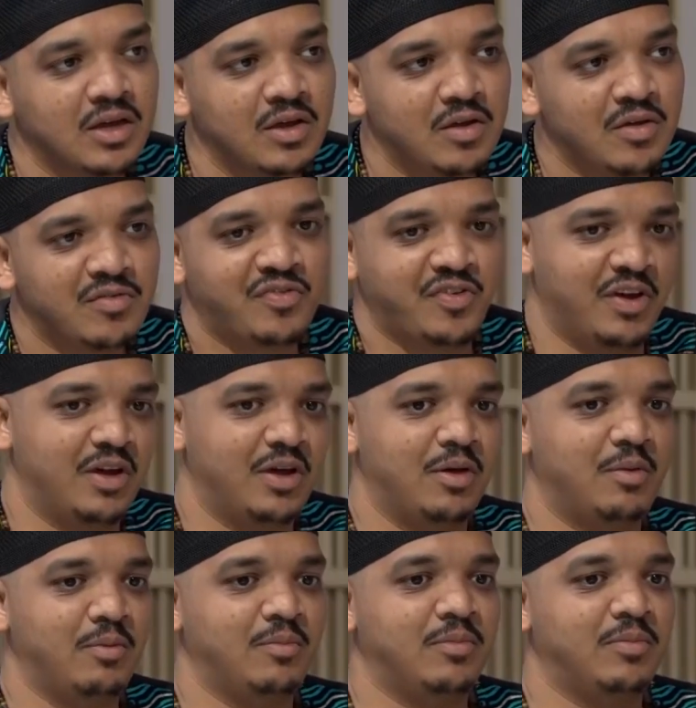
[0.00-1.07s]
نعم.
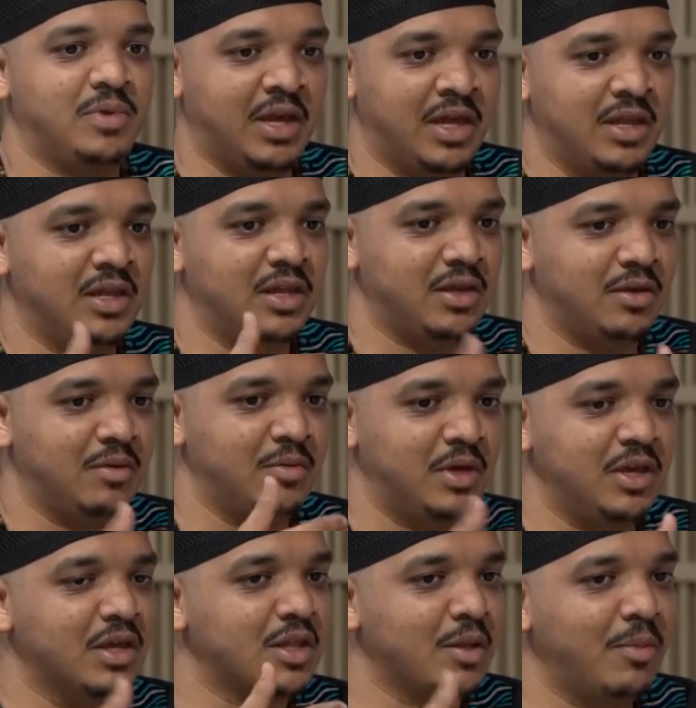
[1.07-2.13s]
فيعني
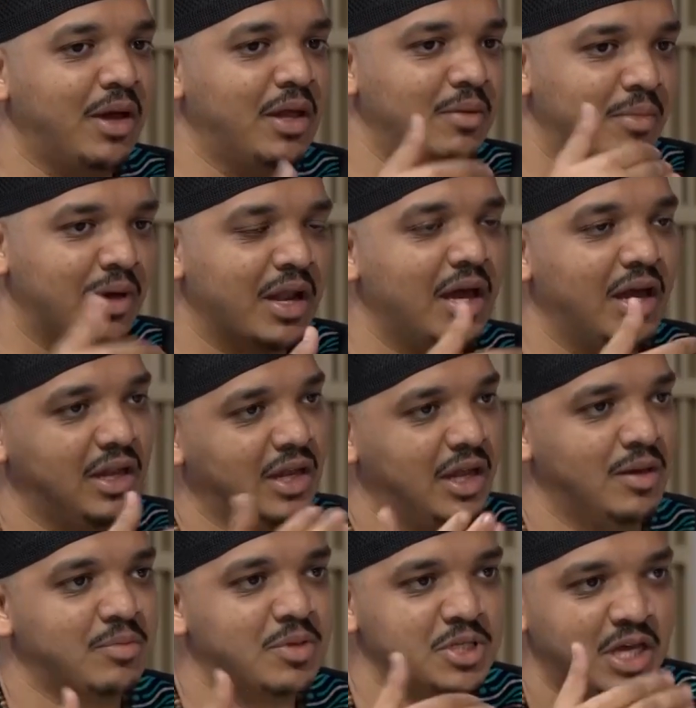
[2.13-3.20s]
هي طبعا مراحل
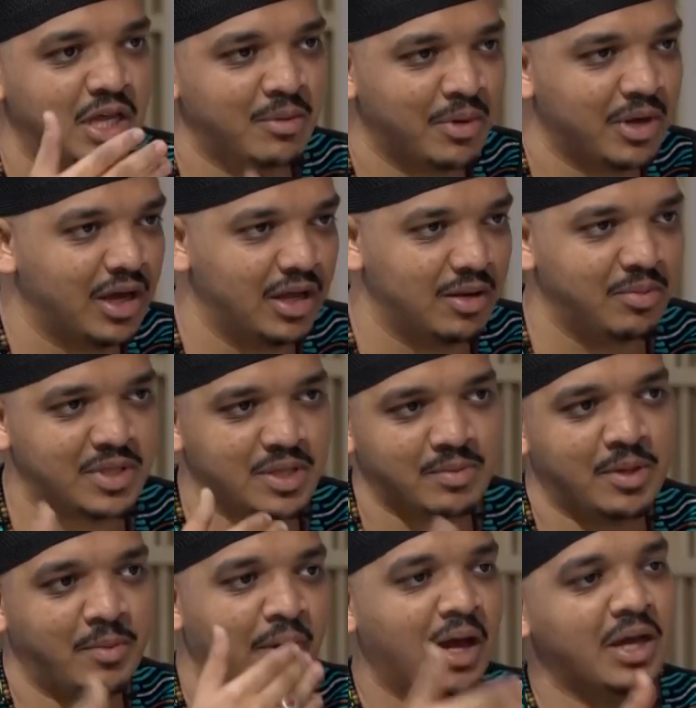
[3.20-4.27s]
يعني بتجي على مراحل
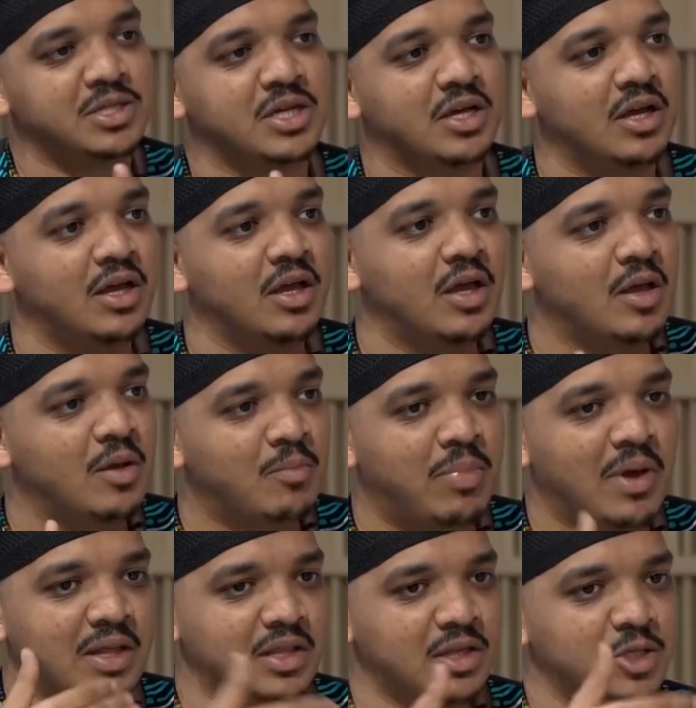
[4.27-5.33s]
بتبدا بحاجه مه.
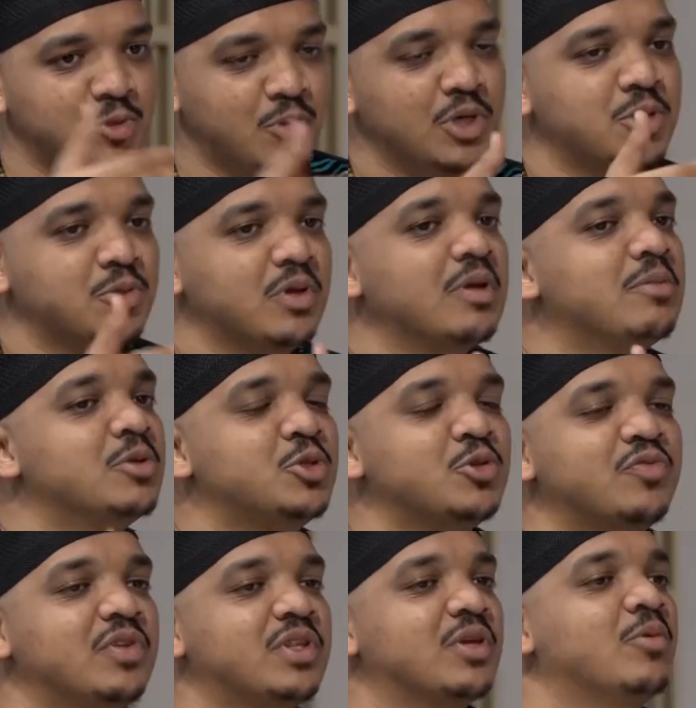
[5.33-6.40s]
بعدين شوي شوي
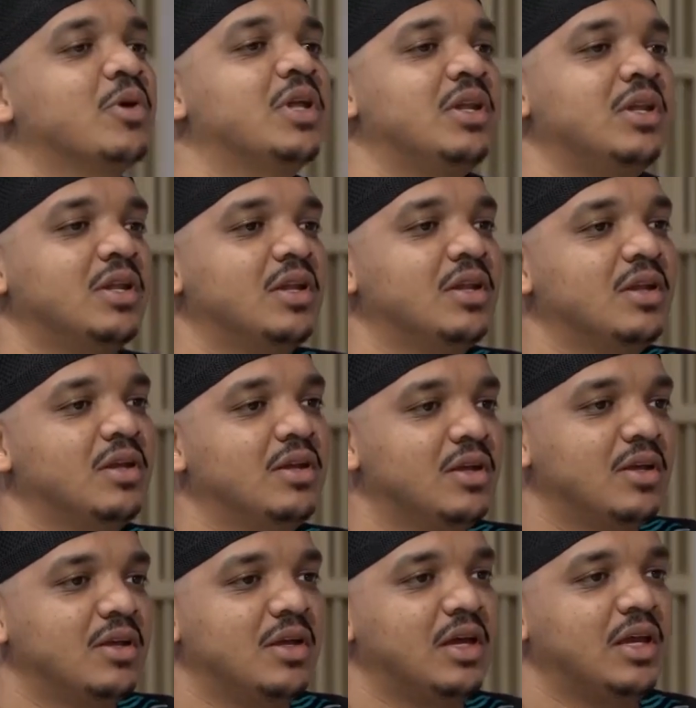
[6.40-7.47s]
بتشوف انت وين
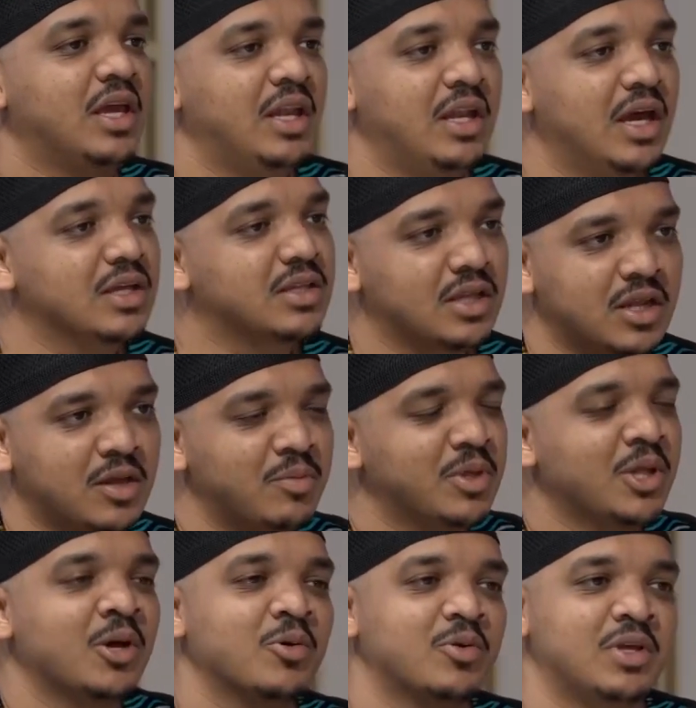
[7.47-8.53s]
يعني اي طريق
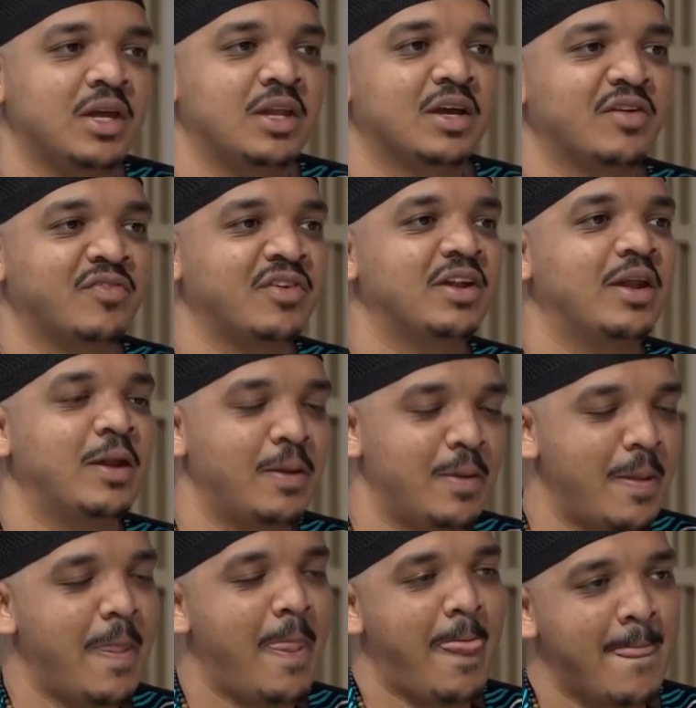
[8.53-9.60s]
بتاخذ أي يعني طريق. كفنان
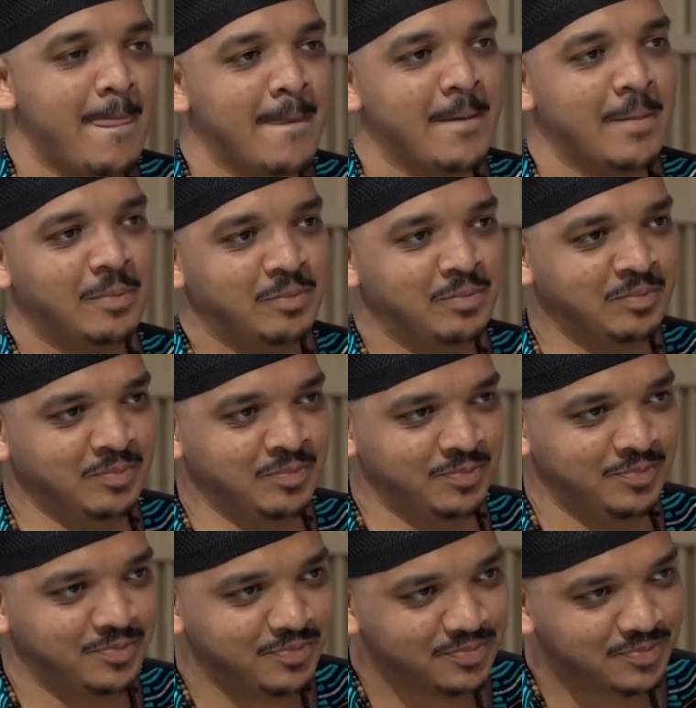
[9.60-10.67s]
يعني انت بديت
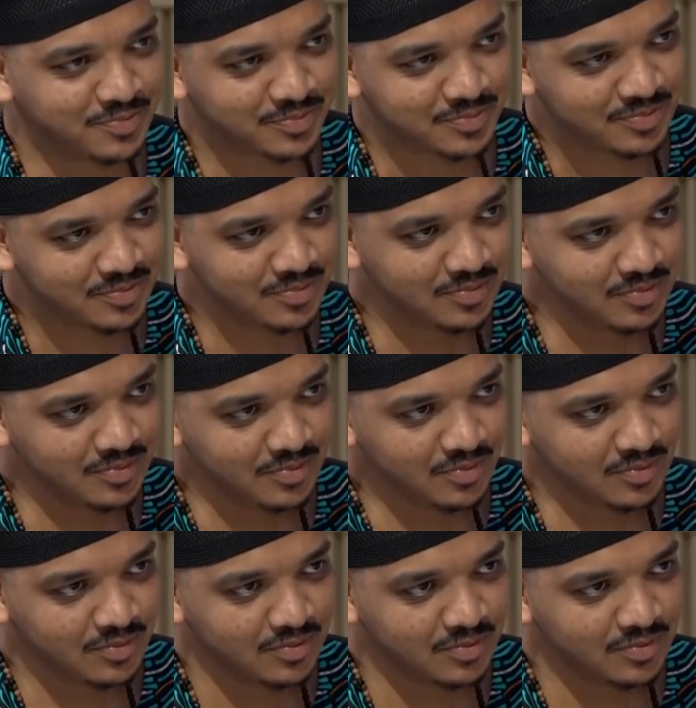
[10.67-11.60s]
في البدايات ان نقول